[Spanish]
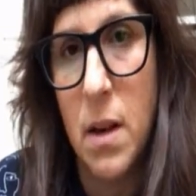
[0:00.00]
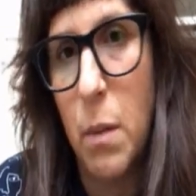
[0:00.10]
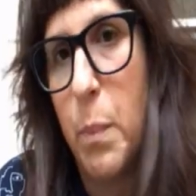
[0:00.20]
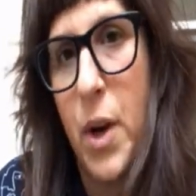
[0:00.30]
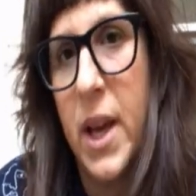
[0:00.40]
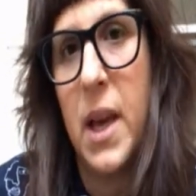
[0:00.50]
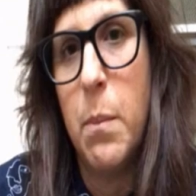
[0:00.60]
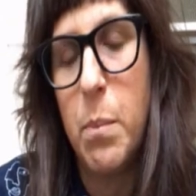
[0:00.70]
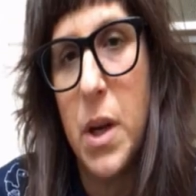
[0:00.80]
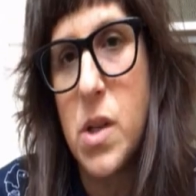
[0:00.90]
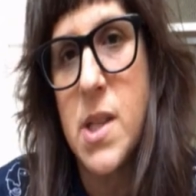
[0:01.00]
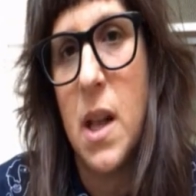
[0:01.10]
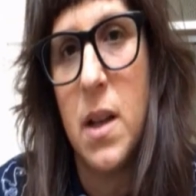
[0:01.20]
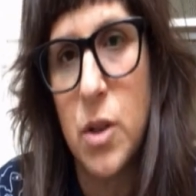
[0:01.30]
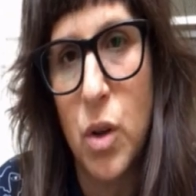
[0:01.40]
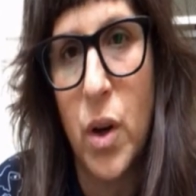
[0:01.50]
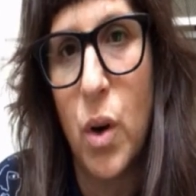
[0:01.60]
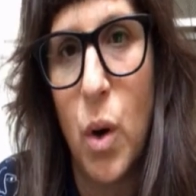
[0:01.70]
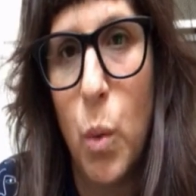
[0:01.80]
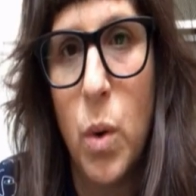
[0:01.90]
Digo, por ejemplo, se le
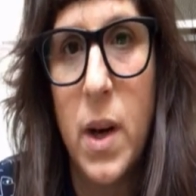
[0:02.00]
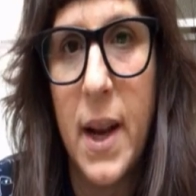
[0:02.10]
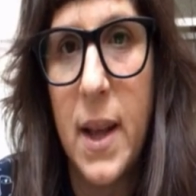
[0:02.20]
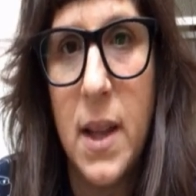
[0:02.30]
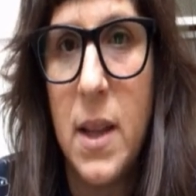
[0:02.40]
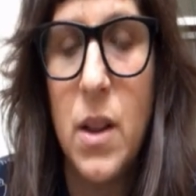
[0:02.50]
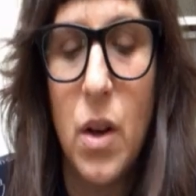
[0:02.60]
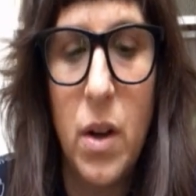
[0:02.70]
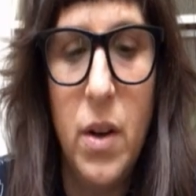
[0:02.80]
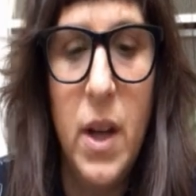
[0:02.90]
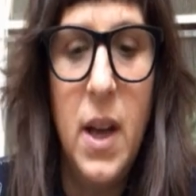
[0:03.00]
otorgó un crédito